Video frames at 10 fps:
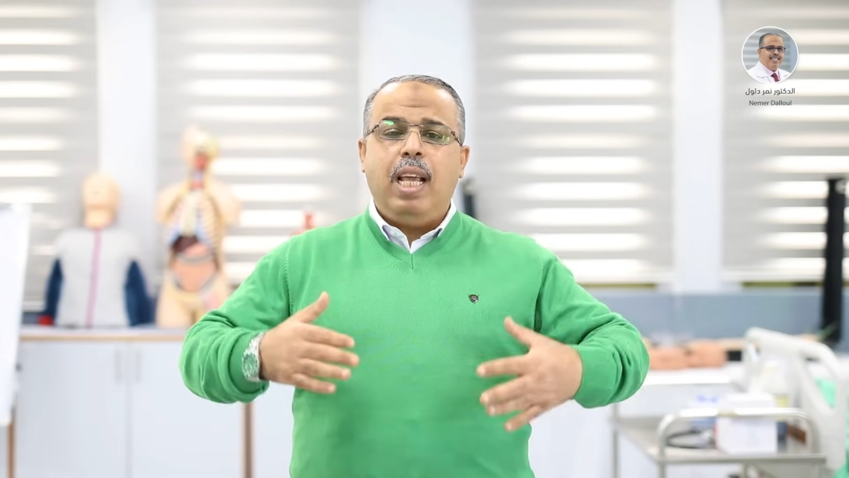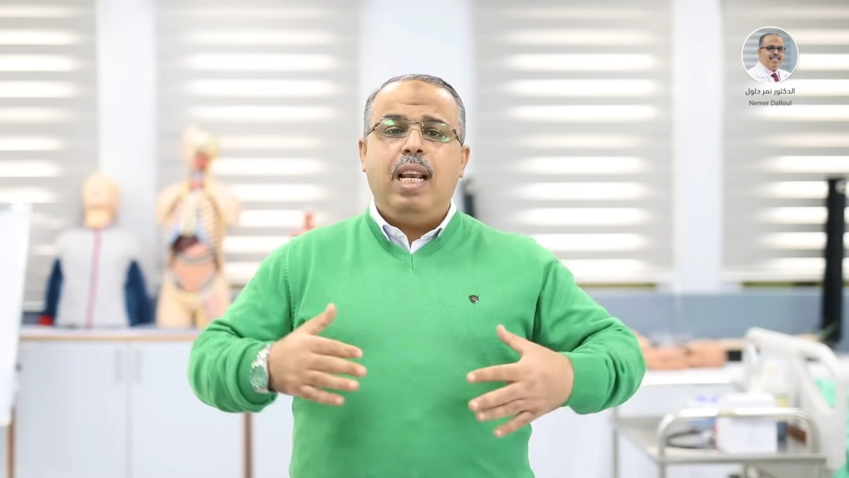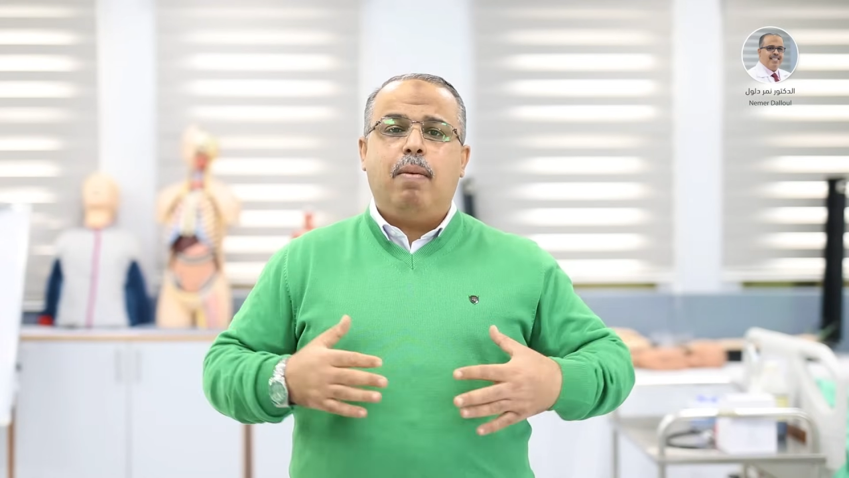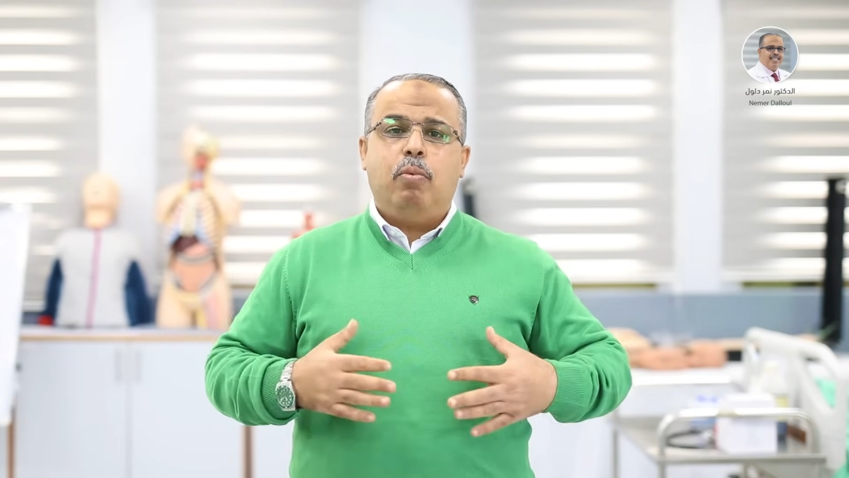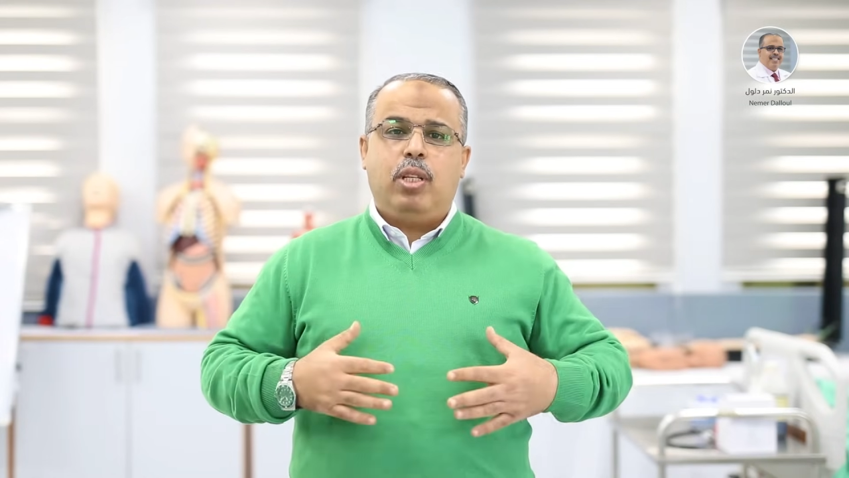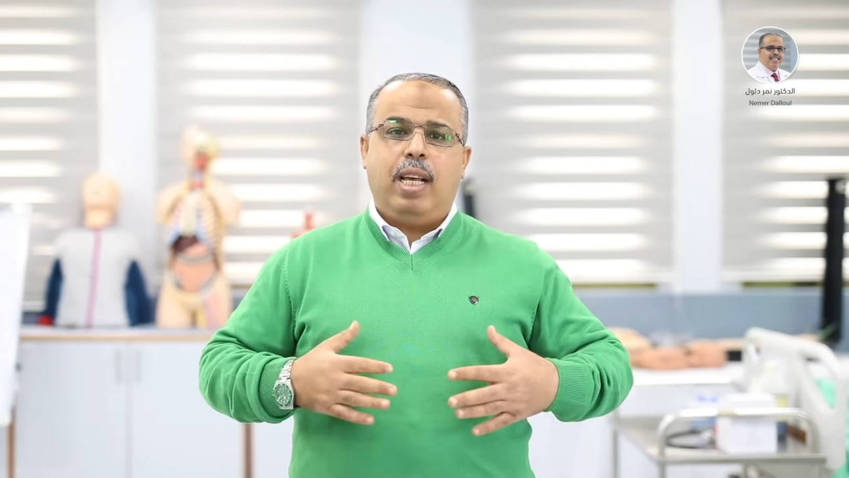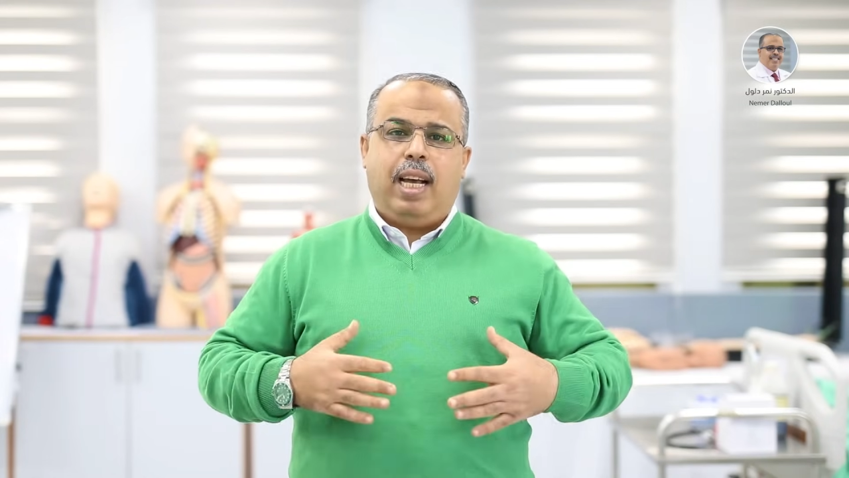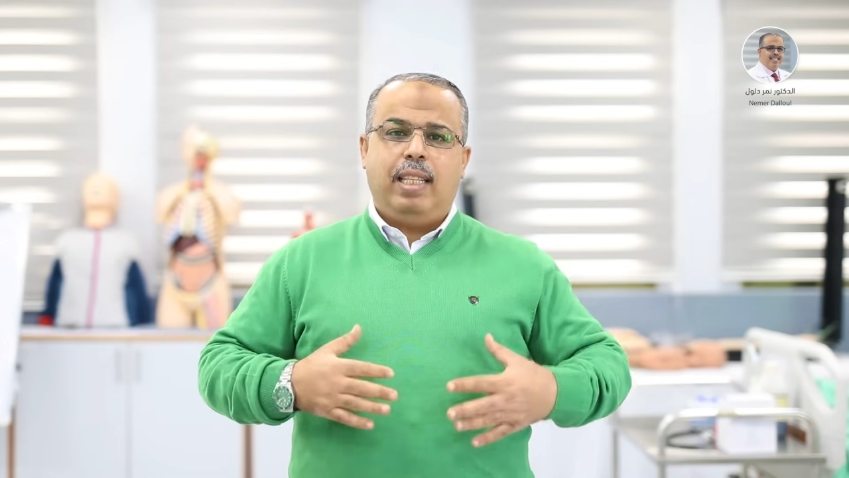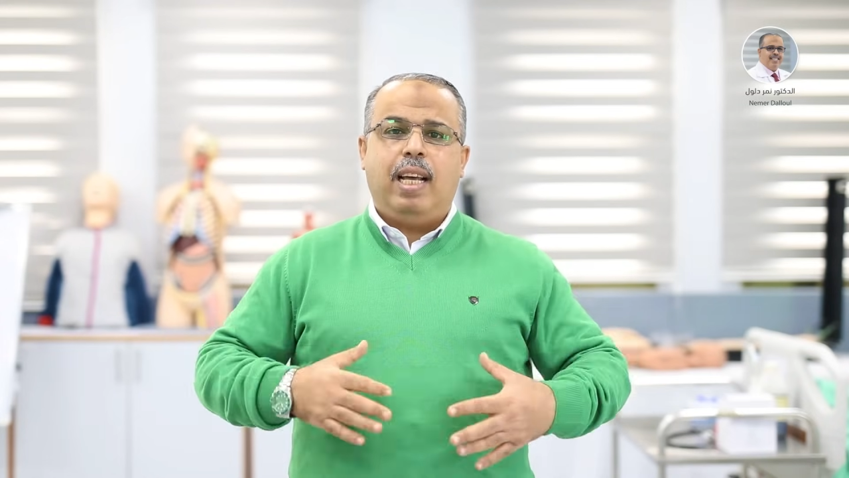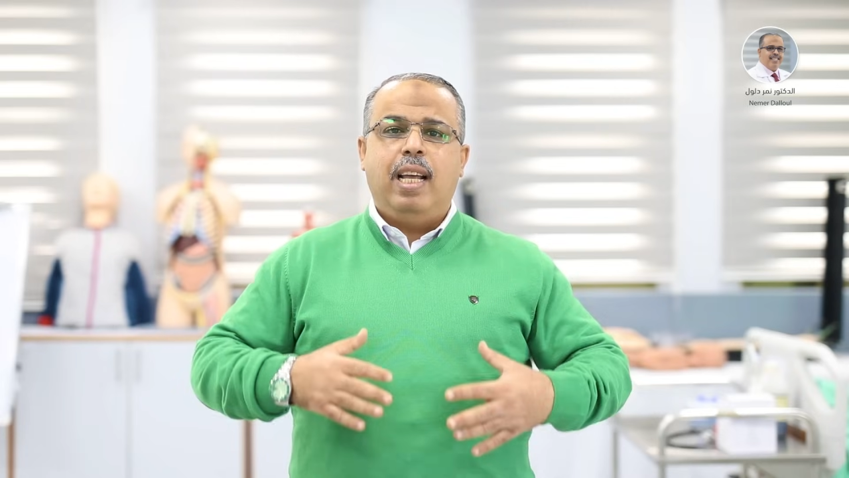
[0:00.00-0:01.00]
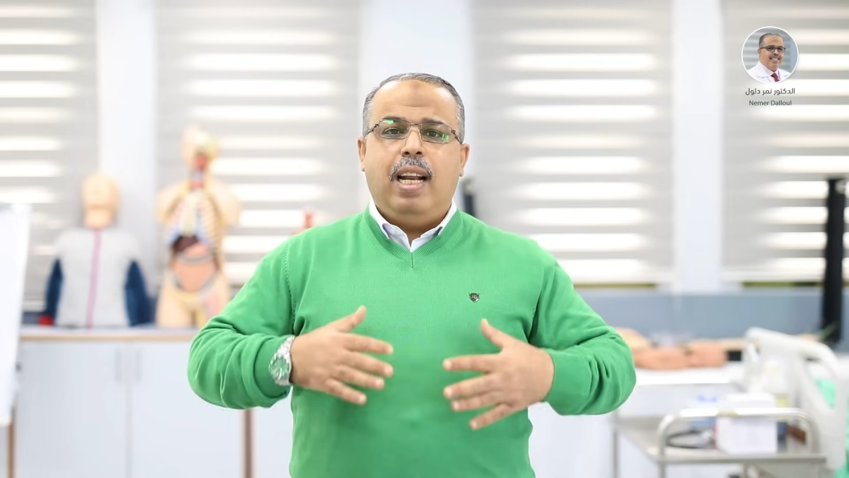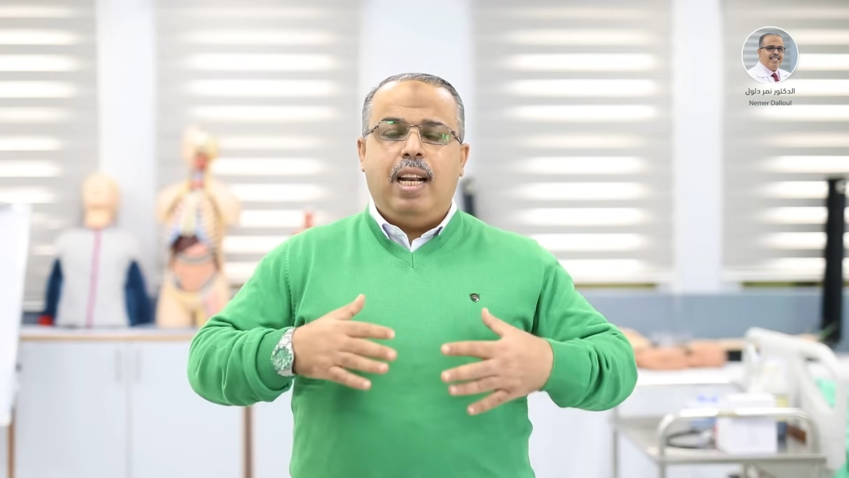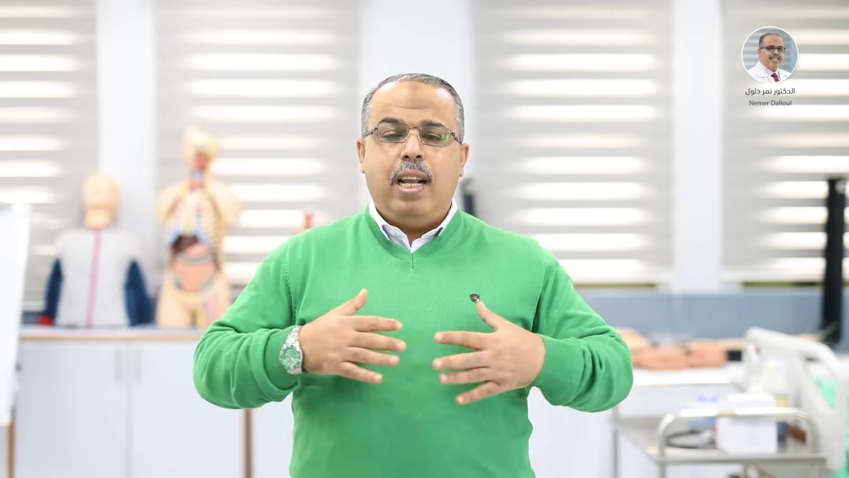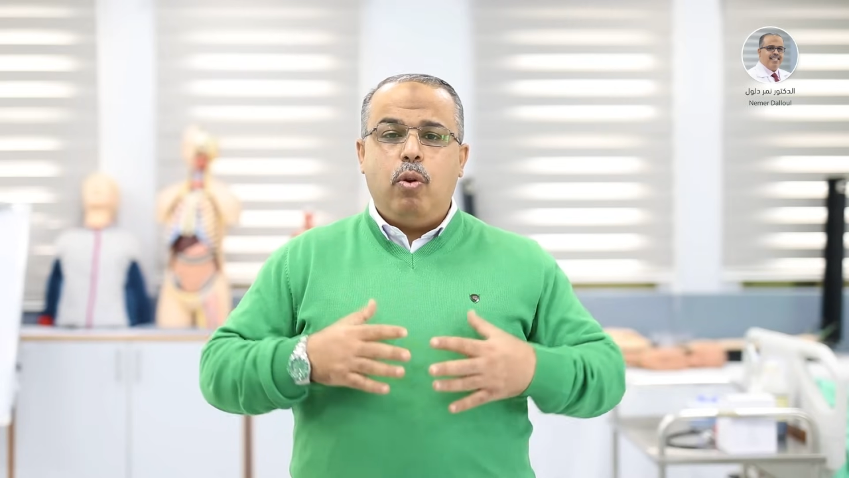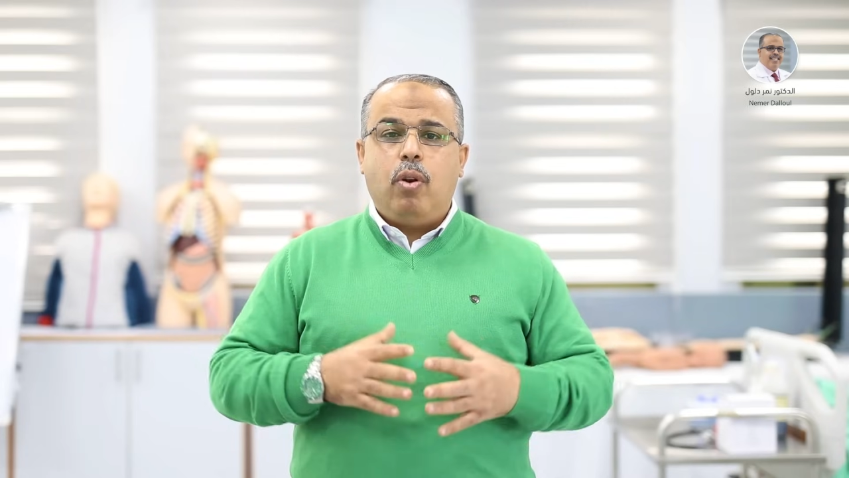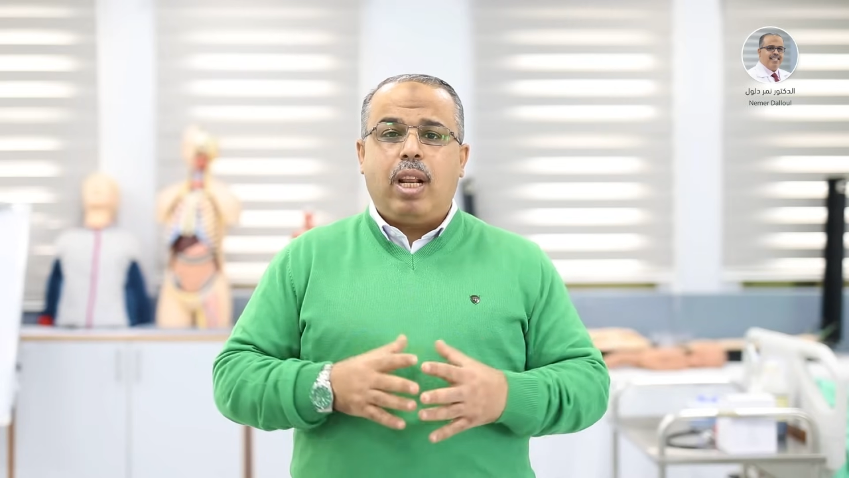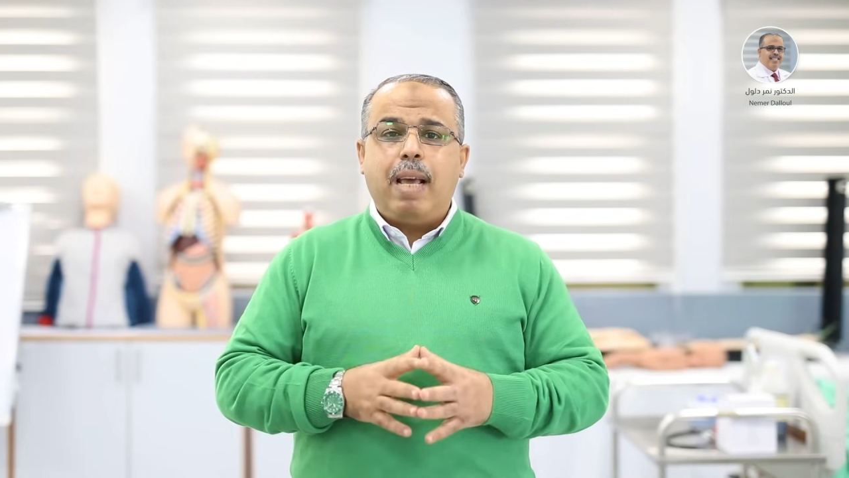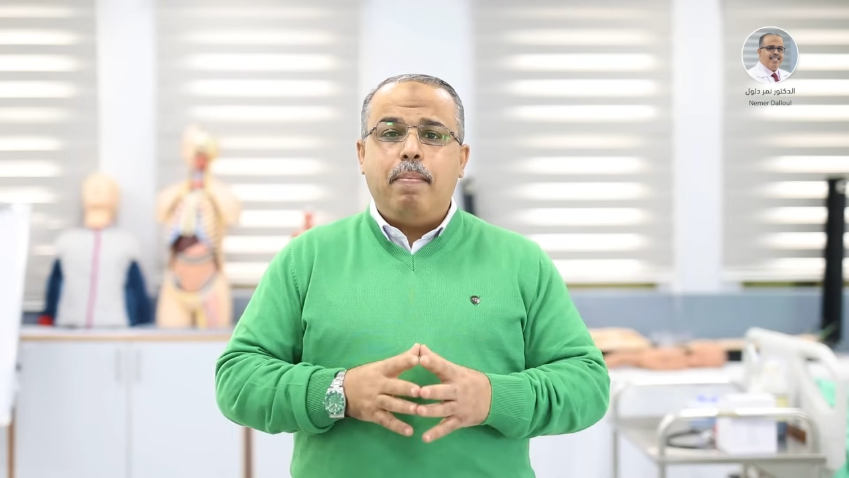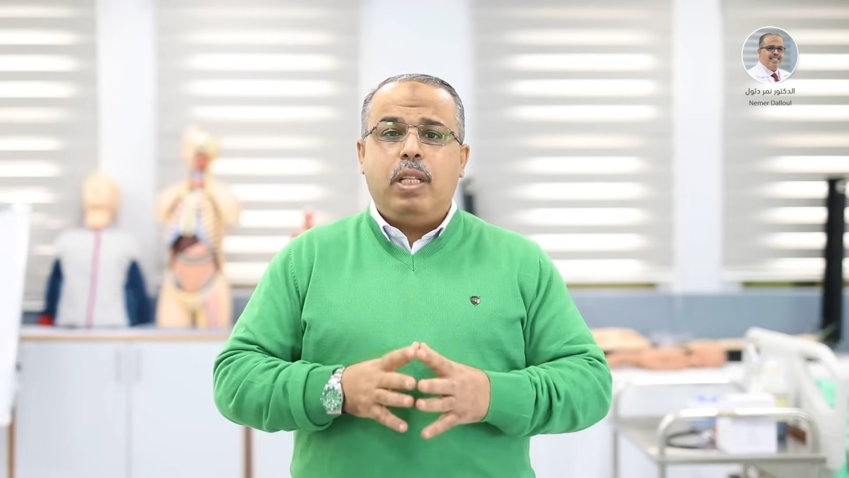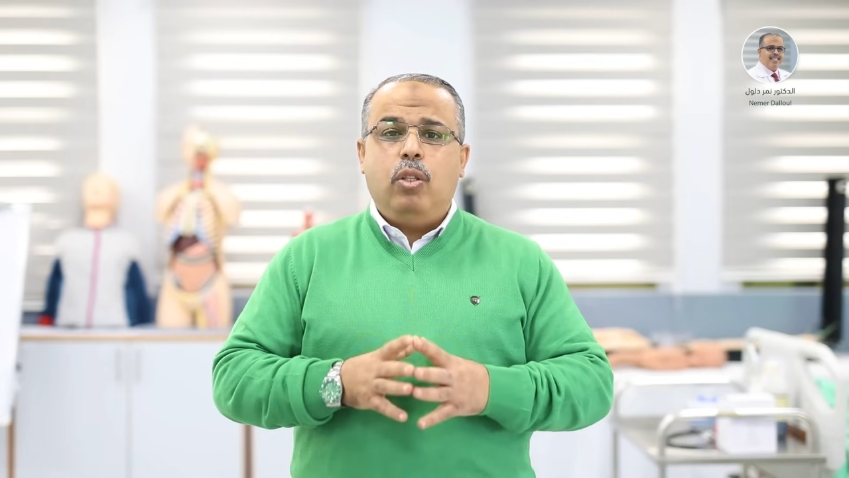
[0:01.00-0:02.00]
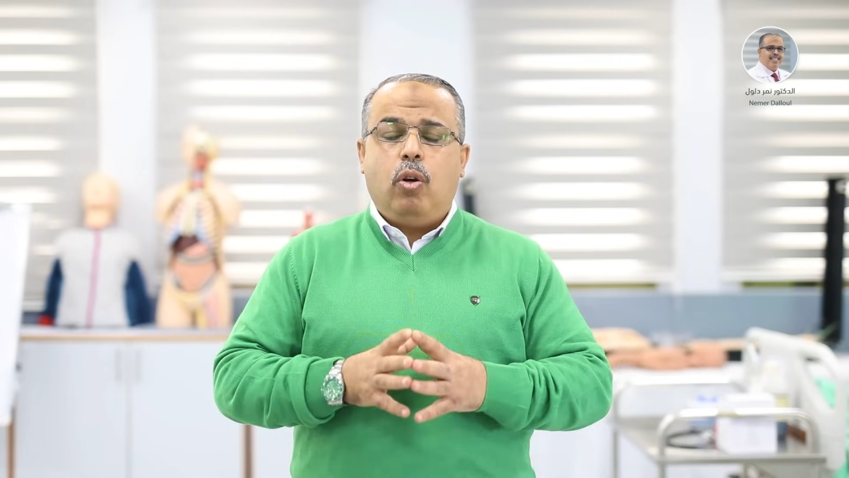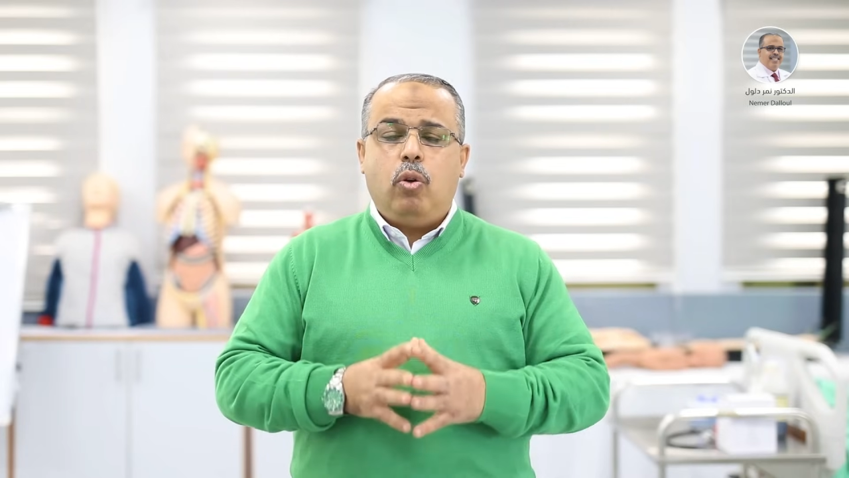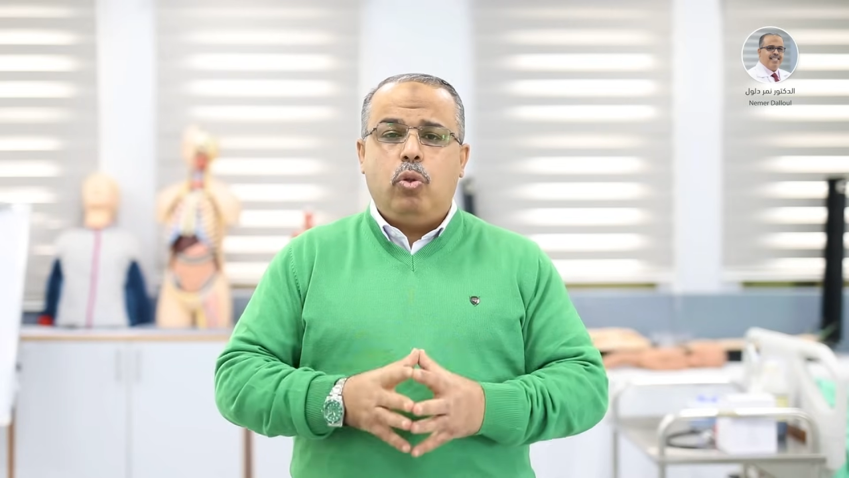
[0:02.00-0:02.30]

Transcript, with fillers: الى مساعده لانه الكبد